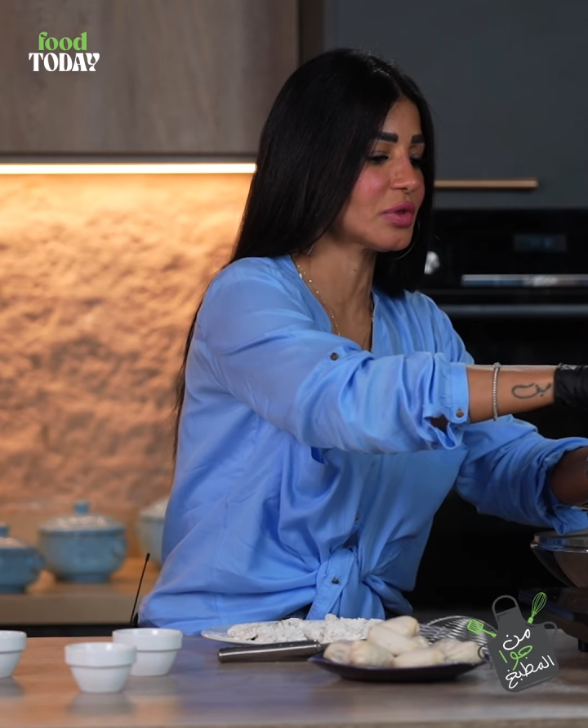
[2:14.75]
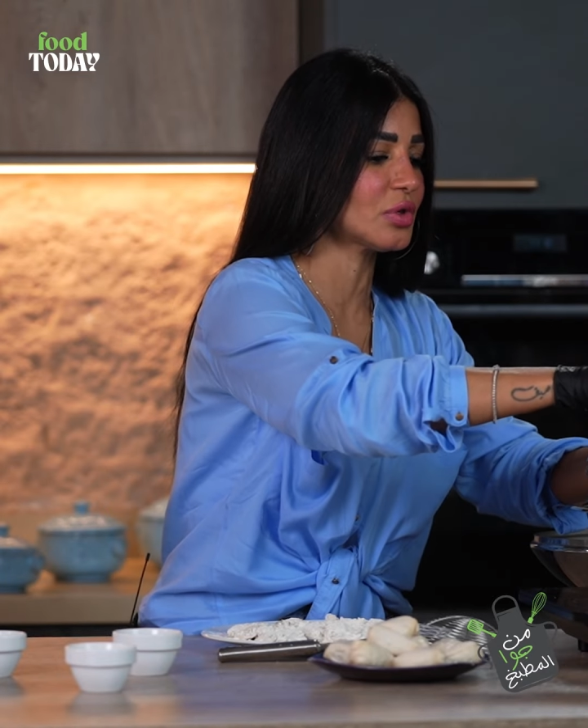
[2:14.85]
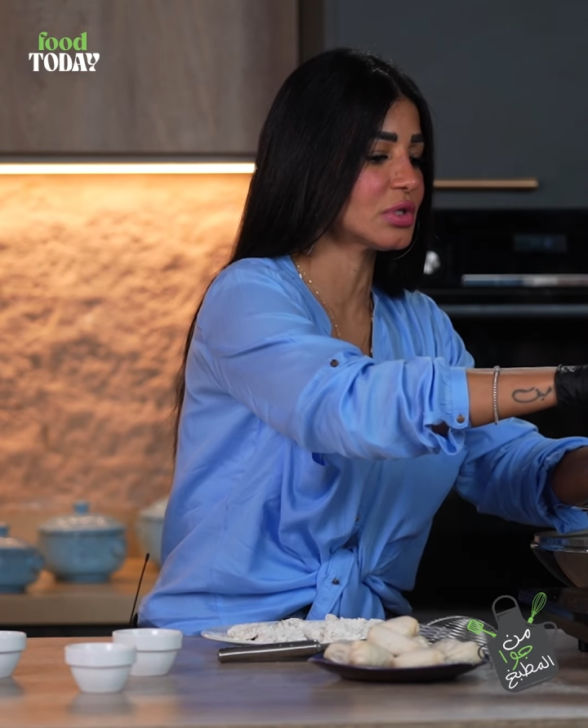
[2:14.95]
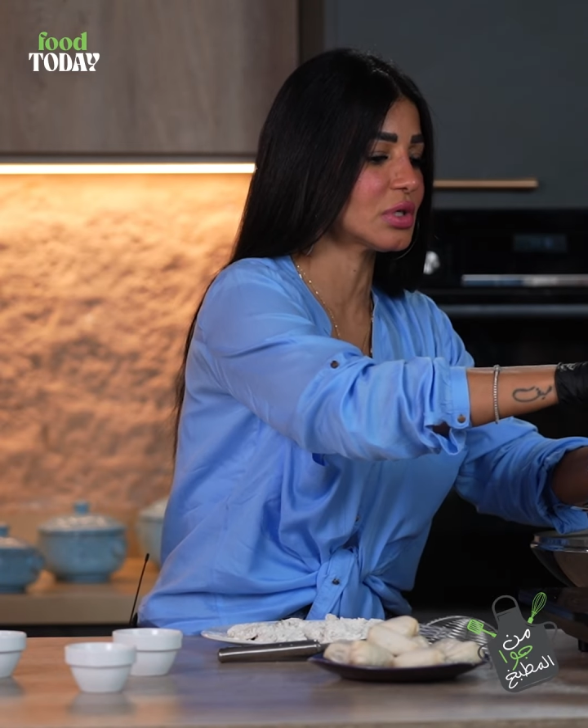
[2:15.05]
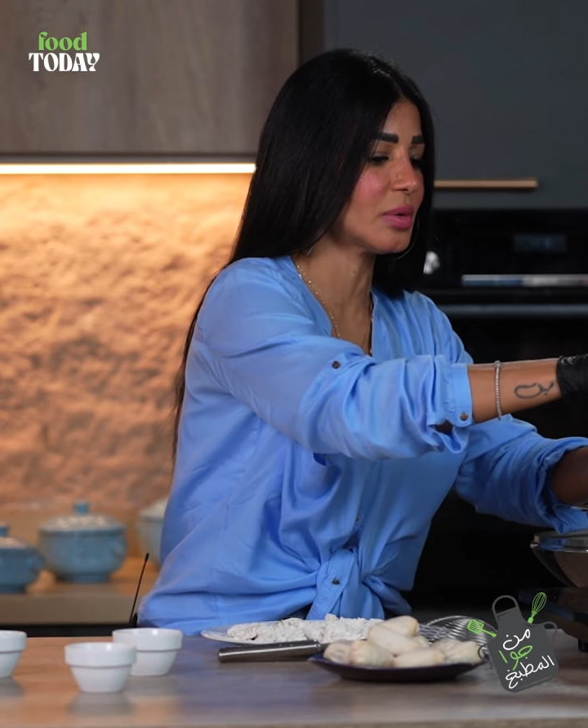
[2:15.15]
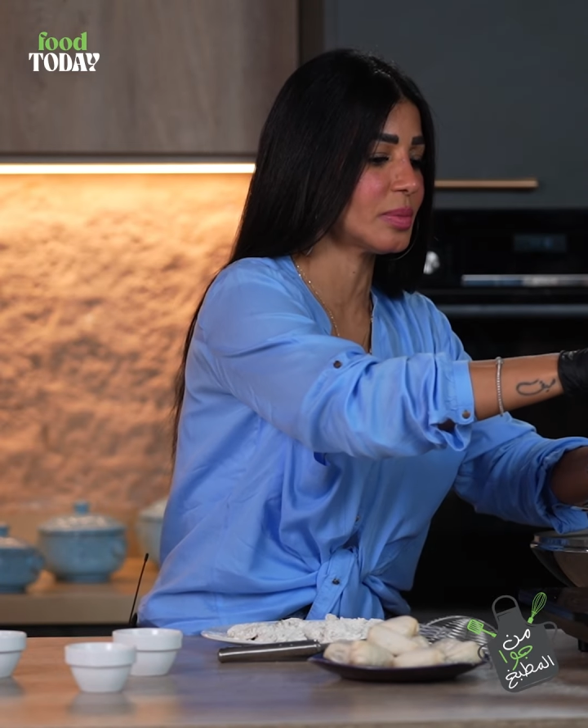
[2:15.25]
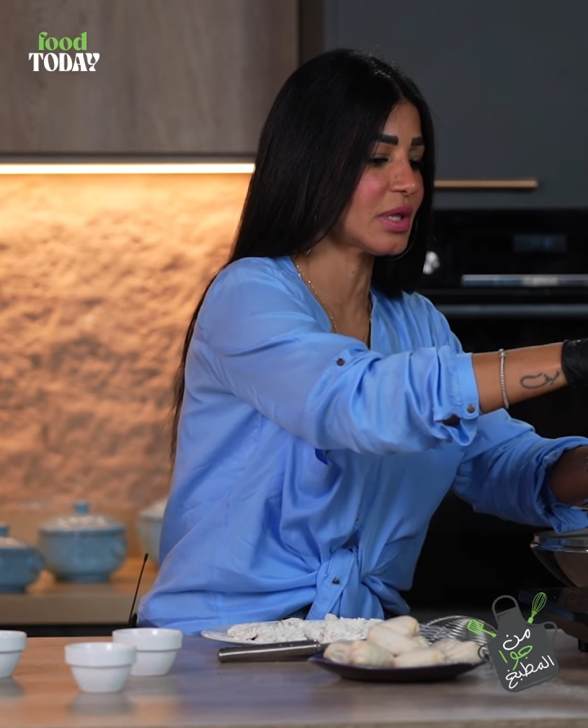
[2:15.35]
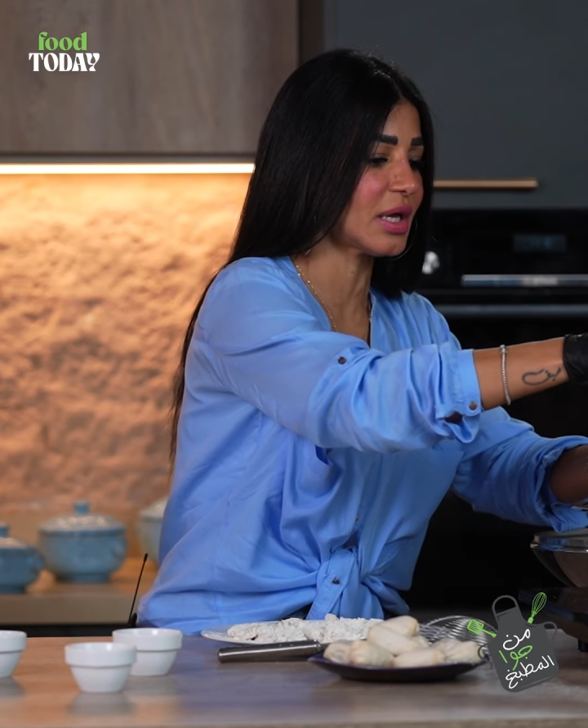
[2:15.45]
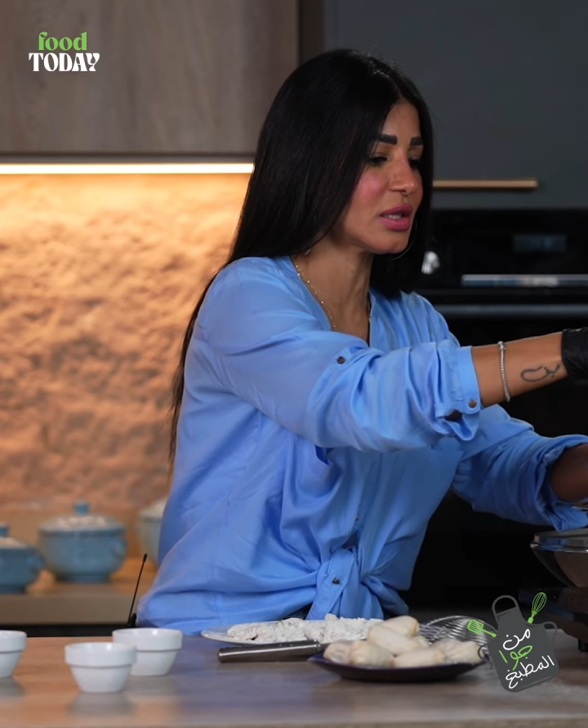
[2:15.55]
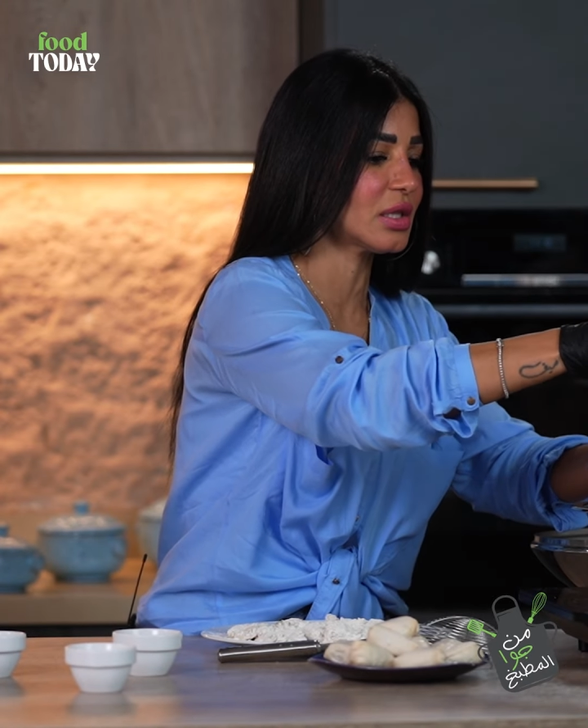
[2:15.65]
الطاسه
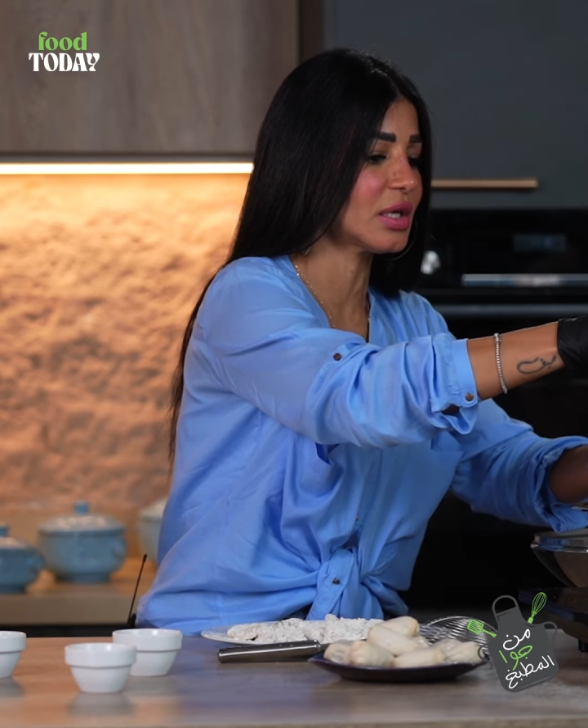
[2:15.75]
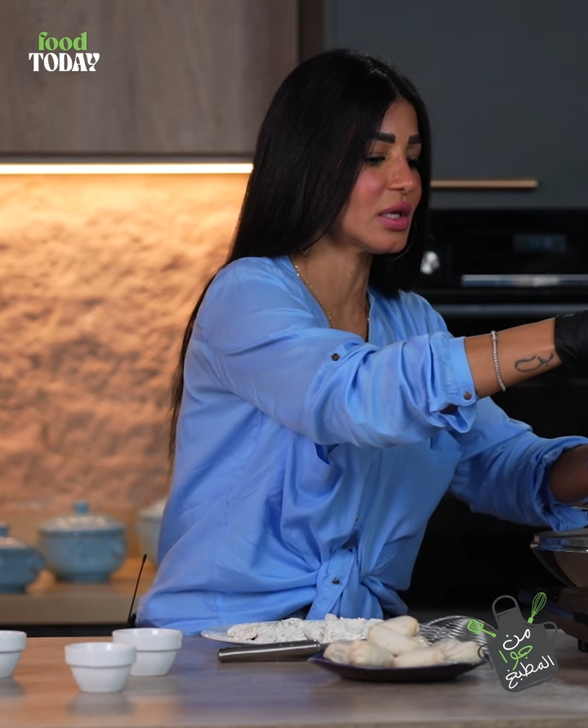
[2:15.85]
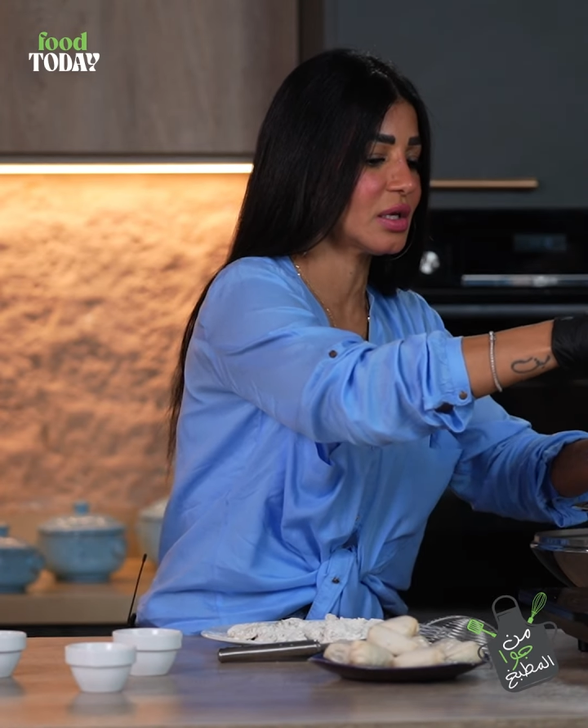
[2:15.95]
بتاعتنا